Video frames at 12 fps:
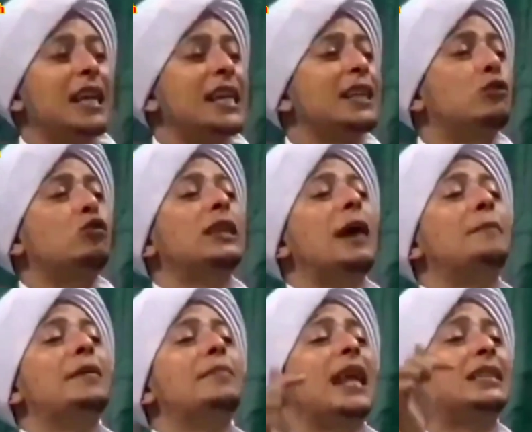dari itu
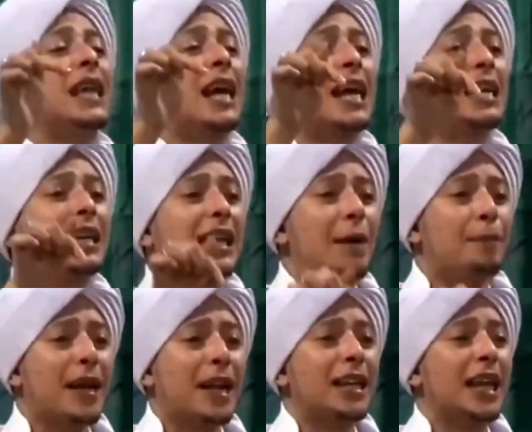Nabi merasakan
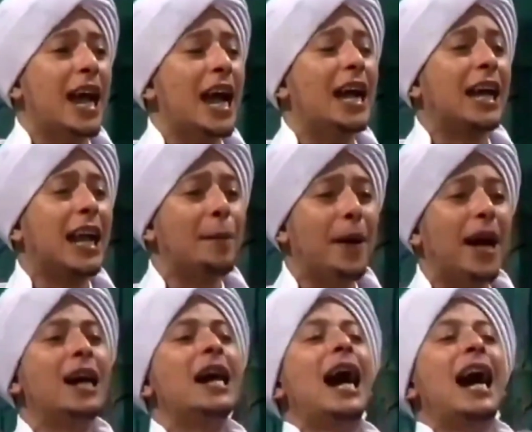kelaparannya agar apa?
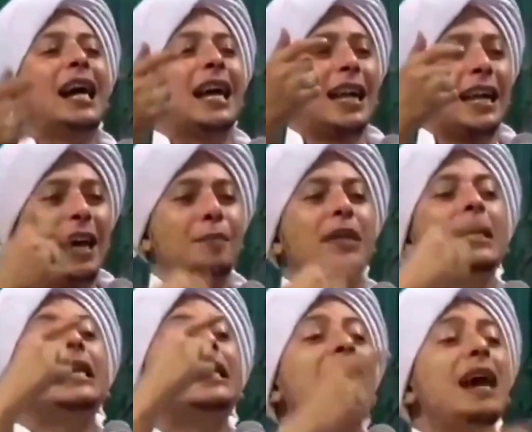Agar Nabi
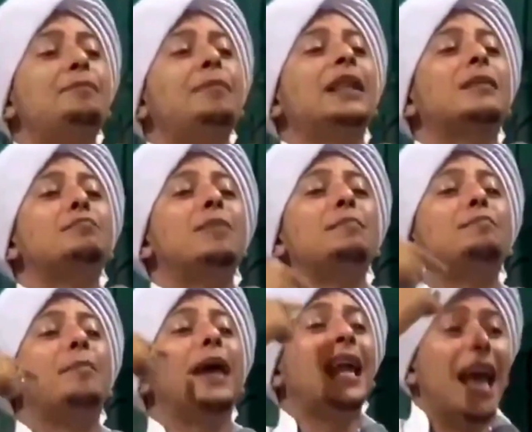dapat
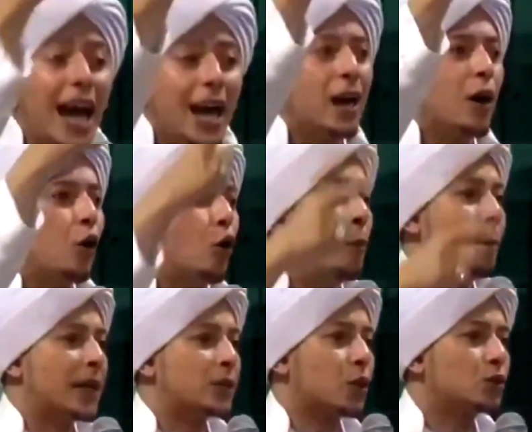membela umat